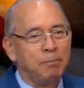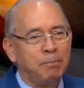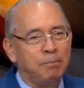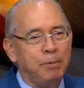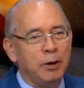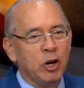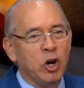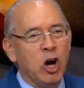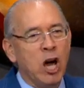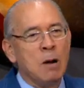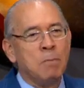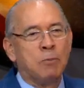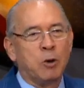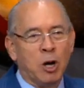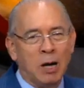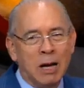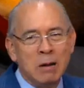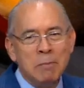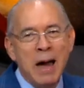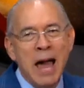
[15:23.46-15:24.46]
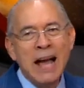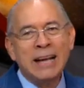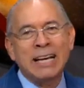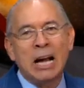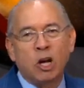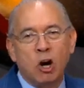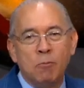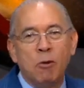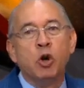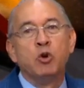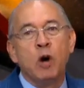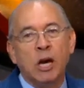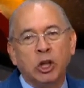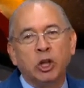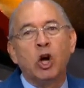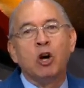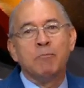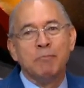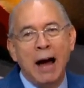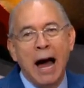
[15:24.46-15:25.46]
Pero el problema es que como yo
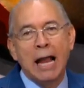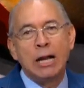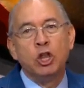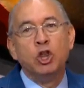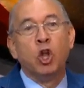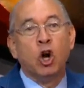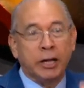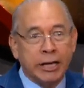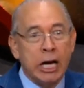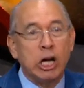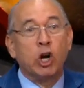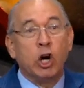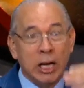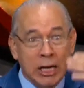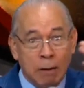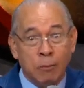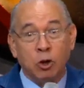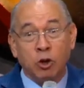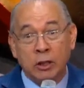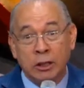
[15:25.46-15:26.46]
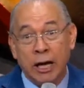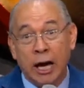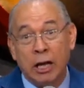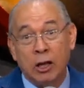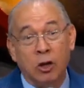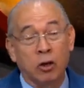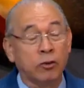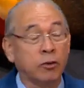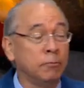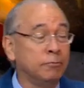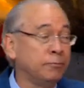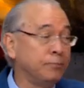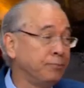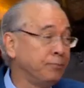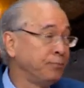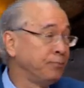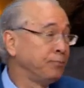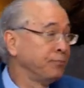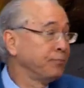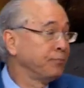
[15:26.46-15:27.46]
estoy mal, no quiero oír la voluntad de Dios.
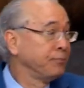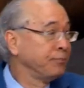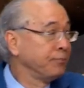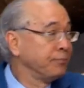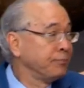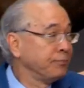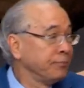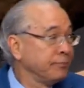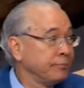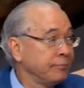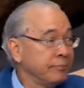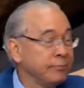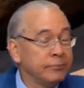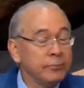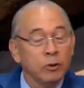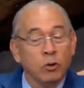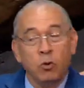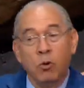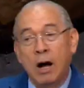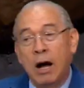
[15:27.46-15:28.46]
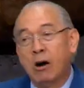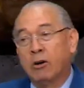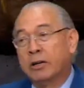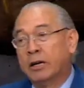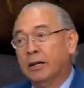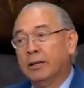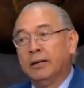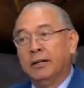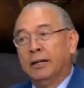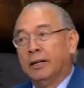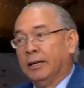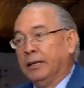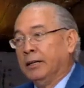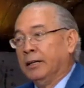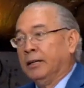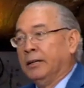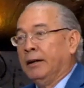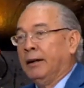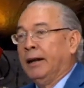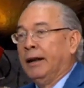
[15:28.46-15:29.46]
Wow,
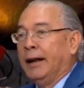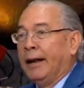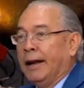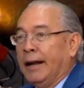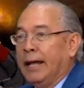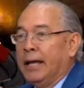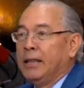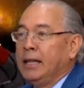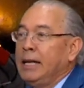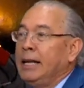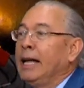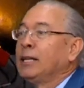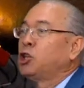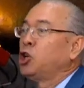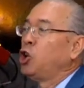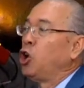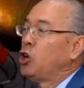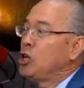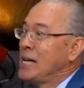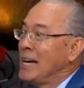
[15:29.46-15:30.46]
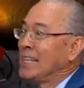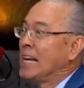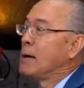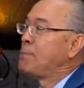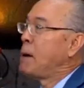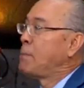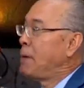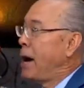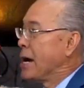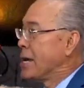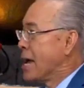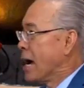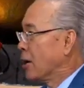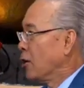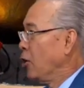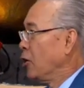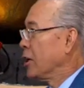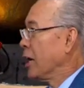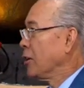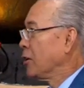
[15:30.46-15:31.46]
le di la teología de la papaya,
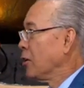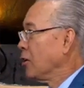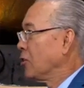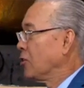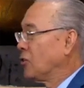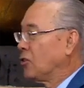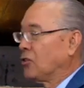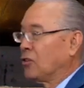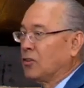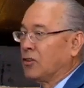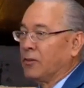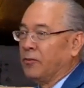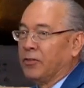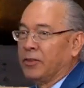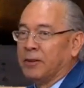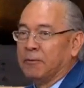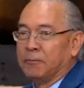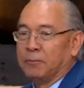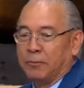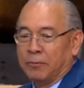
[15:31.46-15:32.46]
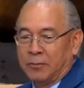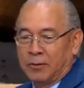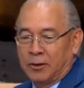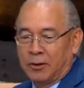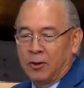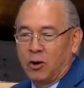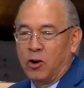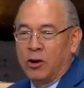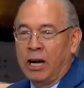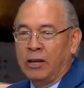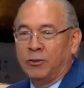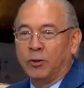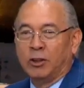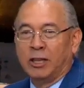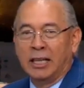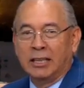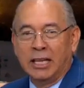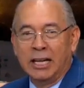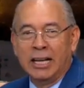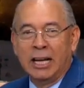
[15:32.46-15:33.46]
gloria a Dios. Con eso
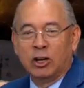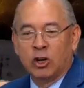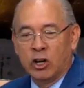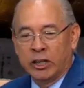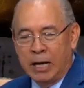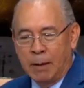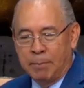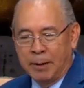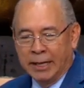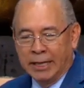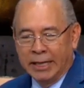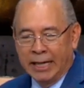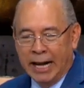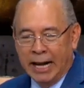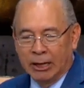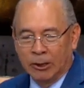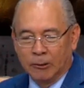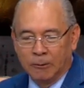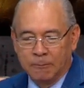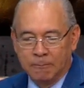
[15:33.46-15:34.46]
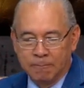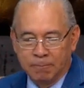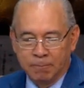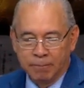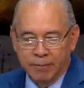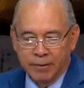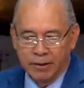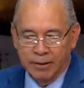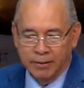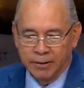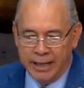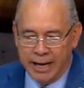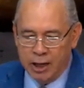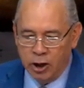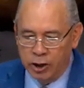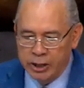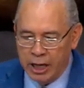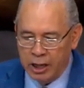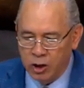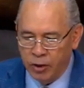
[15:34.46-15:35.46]
usted tiene con que aprender algo. De
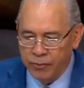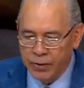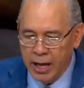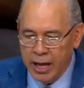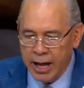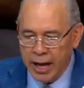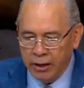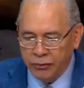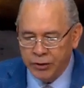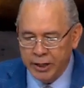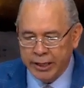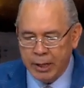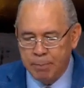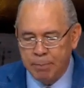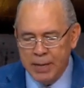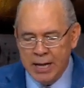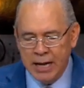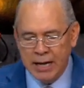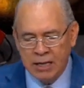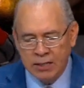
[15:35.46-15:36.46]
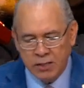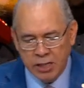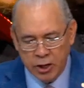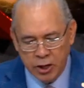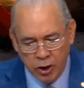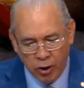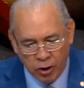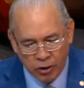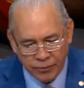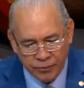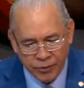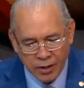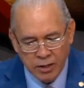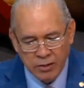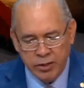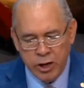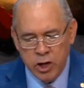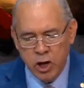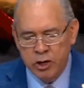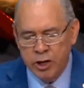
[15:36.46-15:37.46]
gloria a Dios. Así que pídale al Señor,
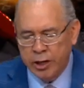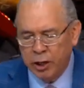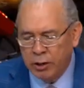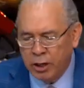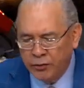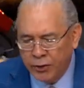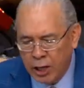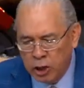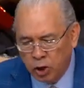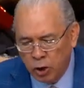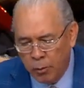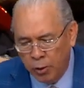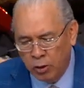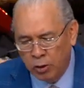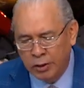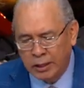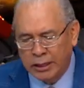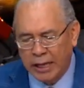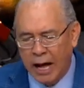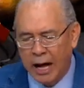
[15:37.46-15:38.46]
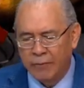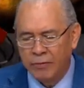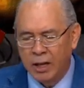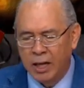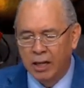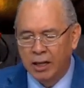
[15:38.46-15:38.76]
Señor, yo quiero hacer tu voluntad.